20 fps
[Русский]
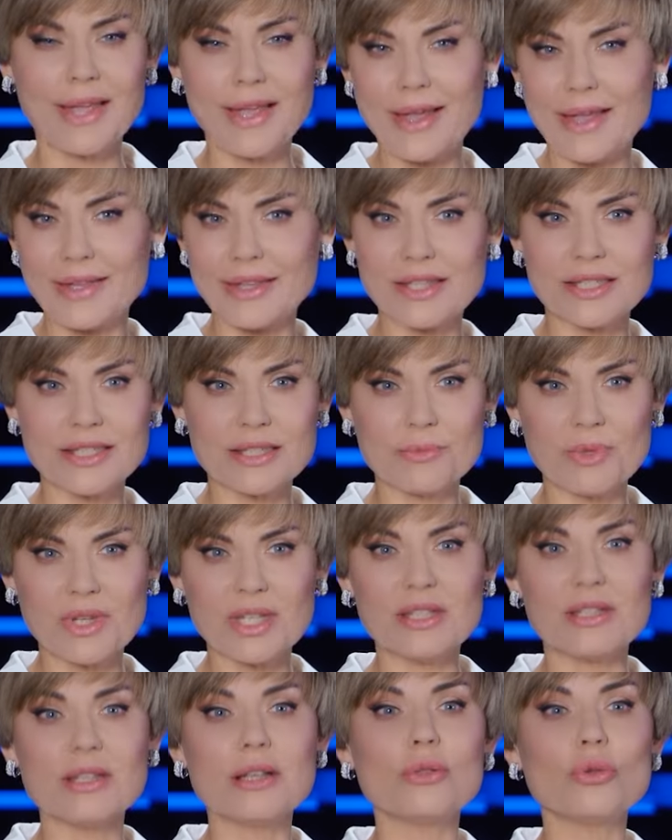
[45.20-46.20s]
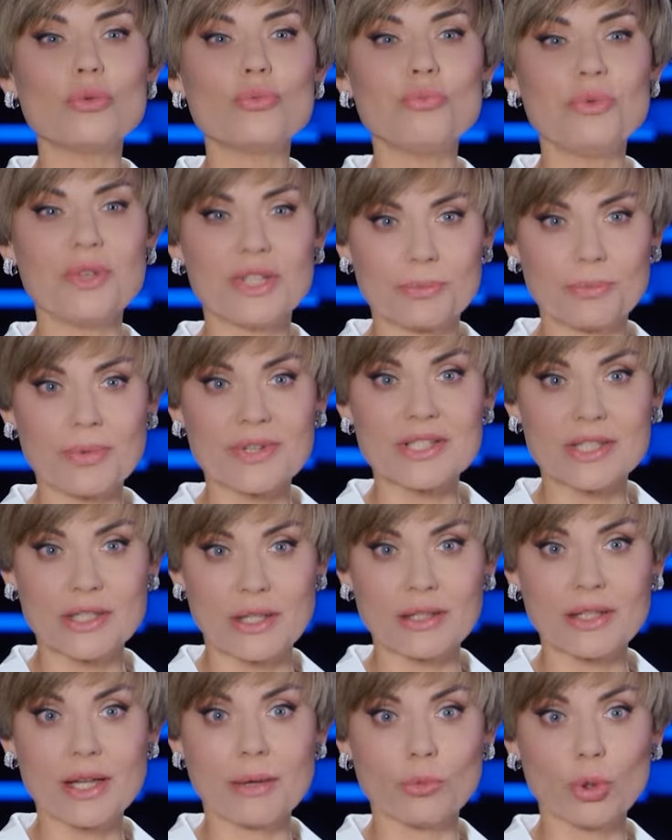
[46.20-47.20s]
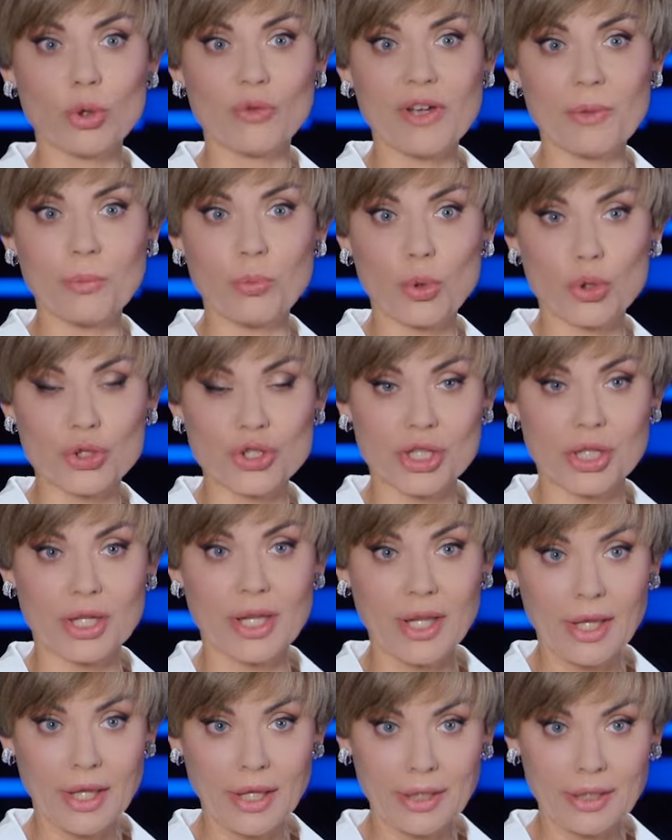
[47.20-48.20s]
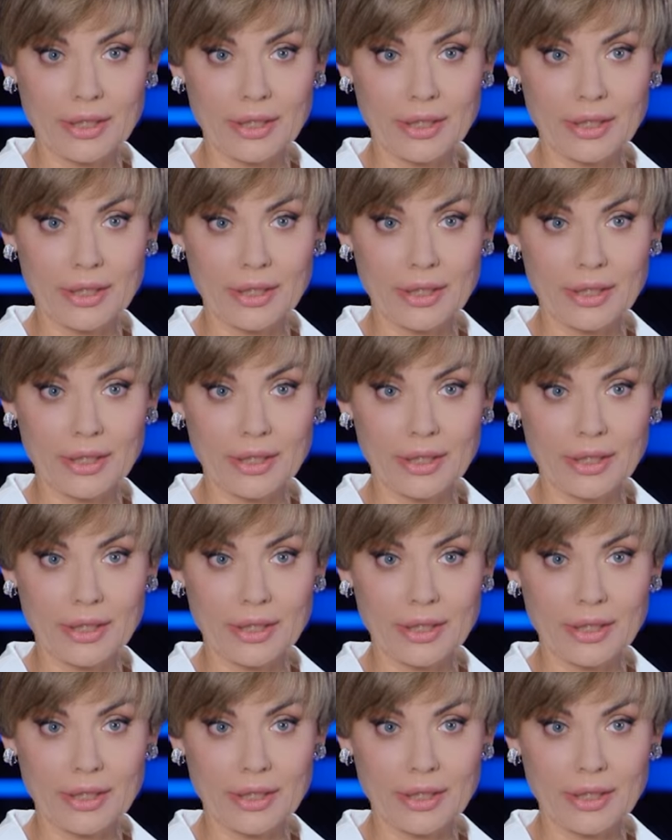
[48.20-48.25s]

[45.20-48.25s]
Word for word: Это тебе не лупить по складам новой почты